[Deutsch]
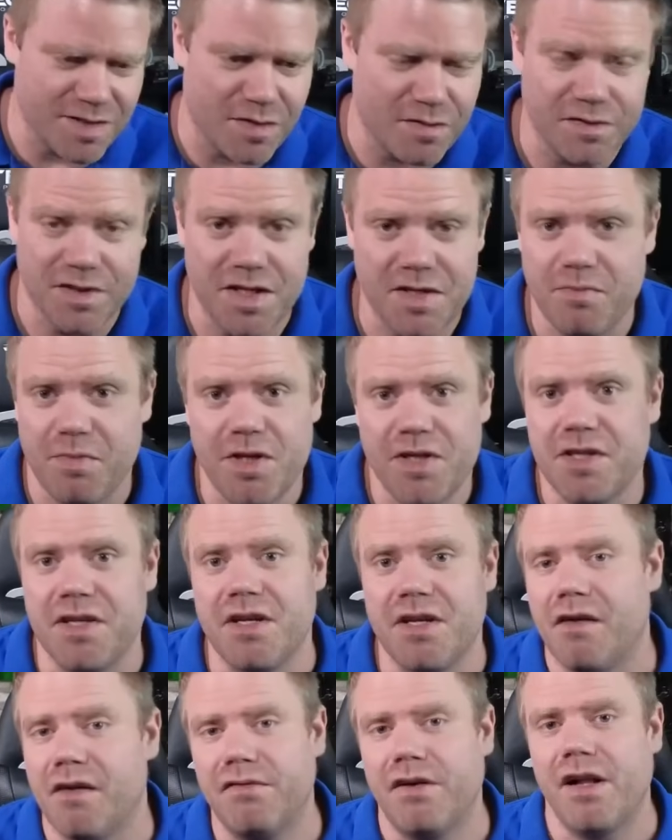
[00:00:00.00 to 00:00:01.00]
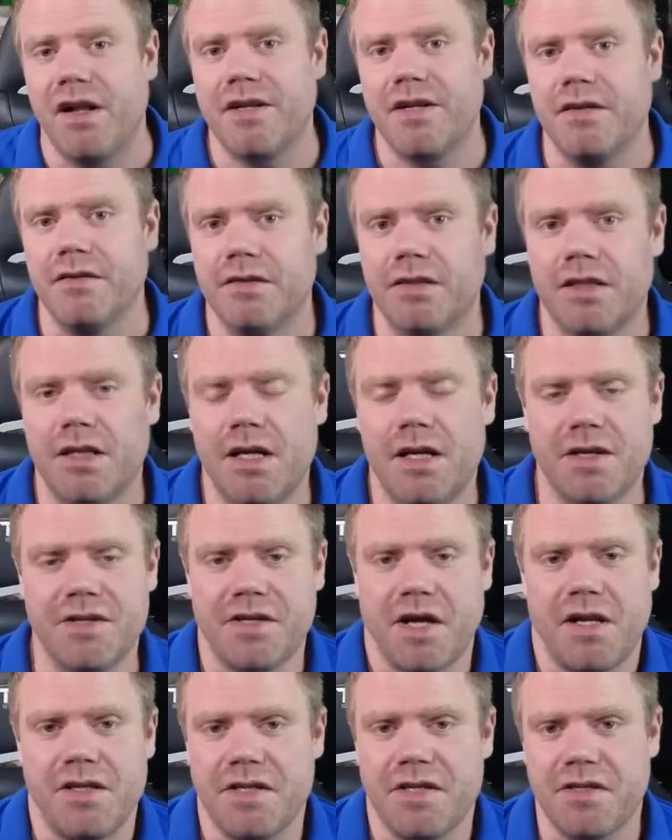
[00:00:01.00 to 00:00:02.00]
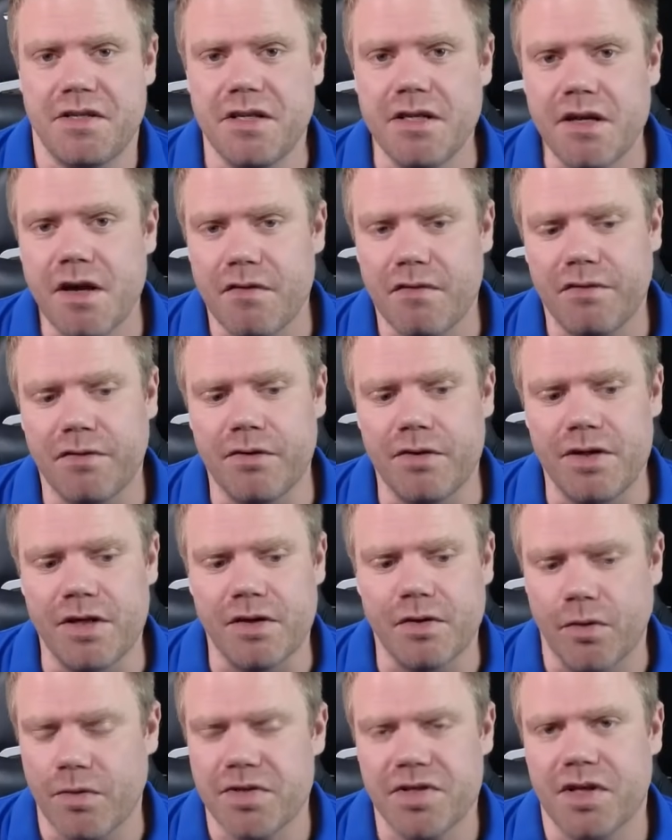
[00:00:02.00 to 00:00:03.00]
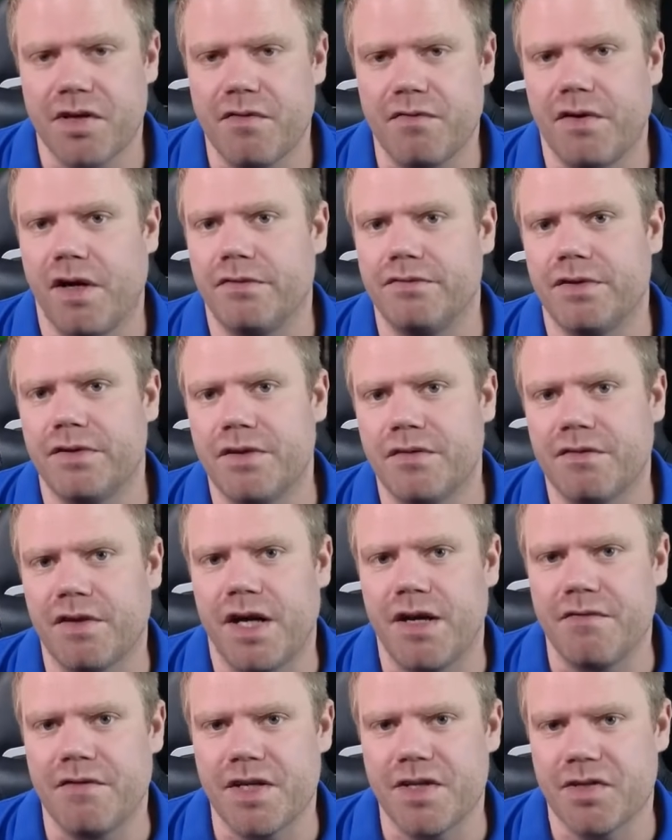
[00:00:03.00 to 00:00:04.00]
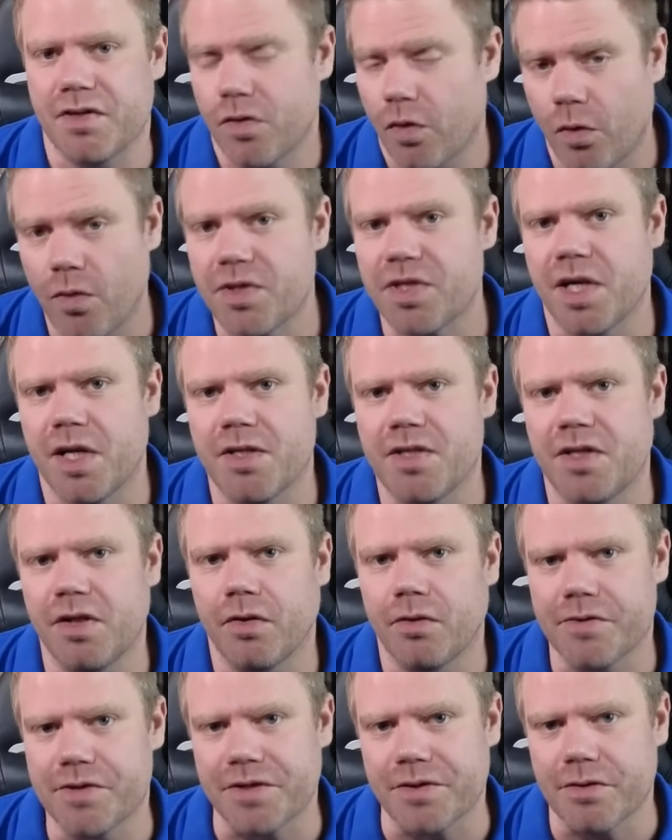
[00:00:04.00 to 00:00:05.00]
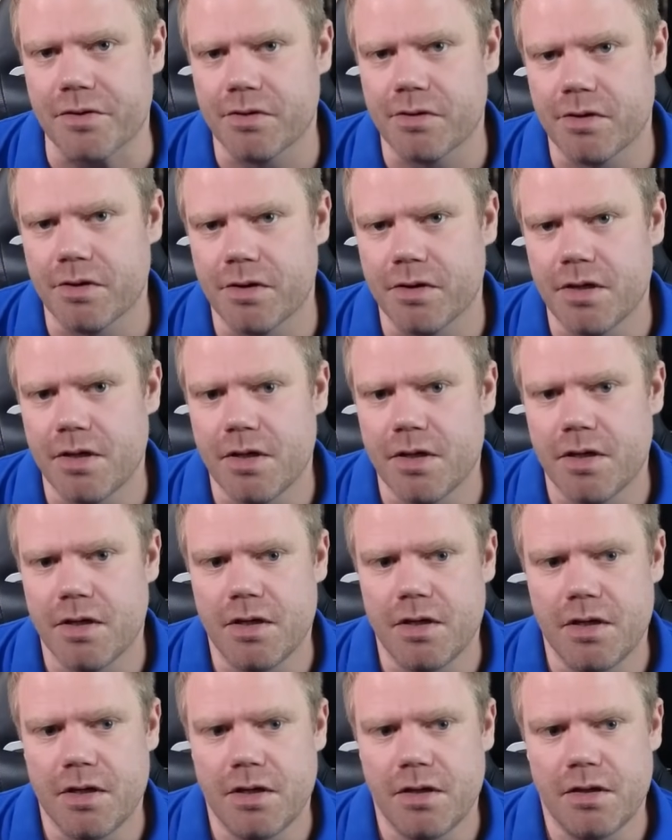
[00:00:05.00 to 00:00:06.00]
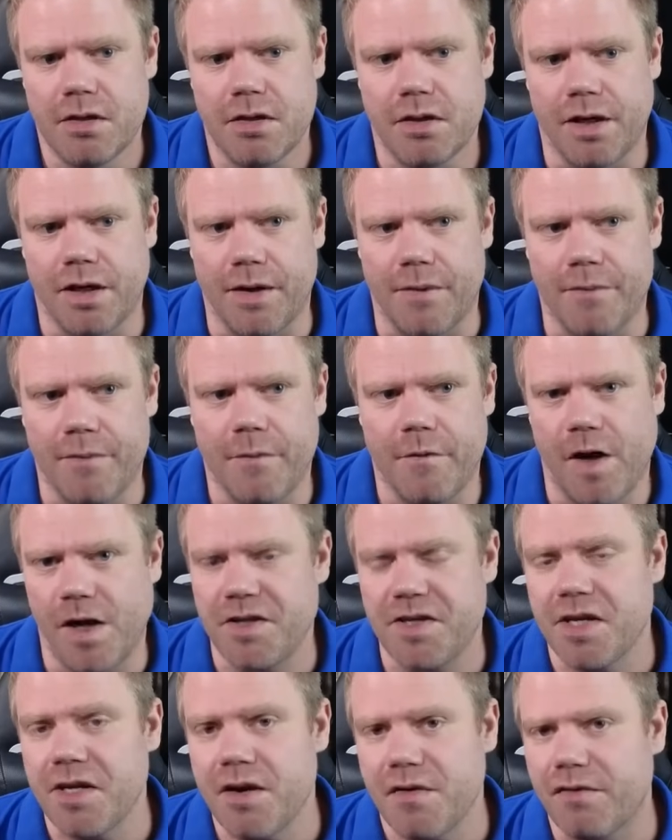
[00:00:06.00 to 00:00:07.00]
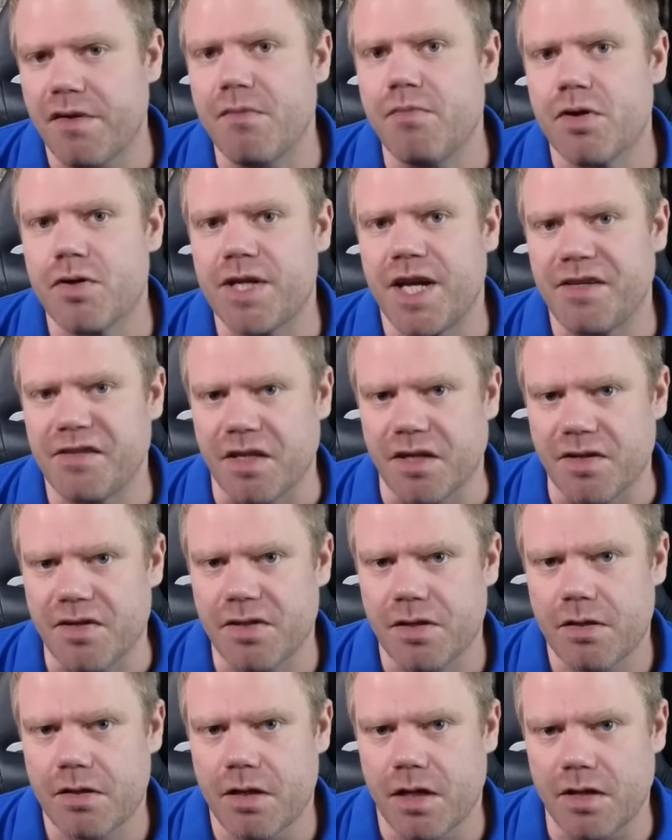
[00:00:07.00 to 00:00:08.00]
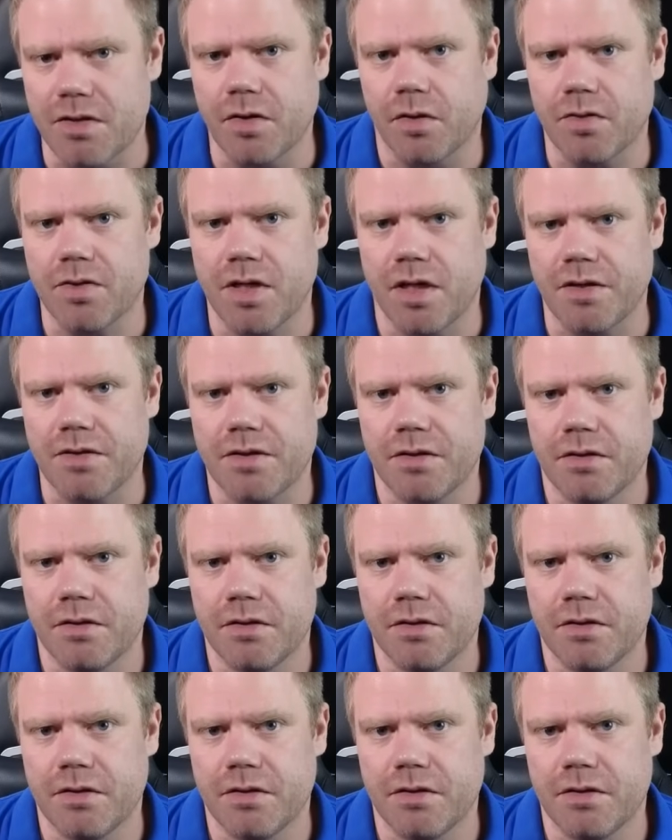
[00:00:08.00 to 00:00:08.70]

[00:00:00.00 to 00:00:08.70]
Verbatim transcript: offen, ich bin China-Falke. Ich halte China für die größte Gefahr für den freien Westen, größer als die Russen. Ähm, weil China viel potenter ist als Russland.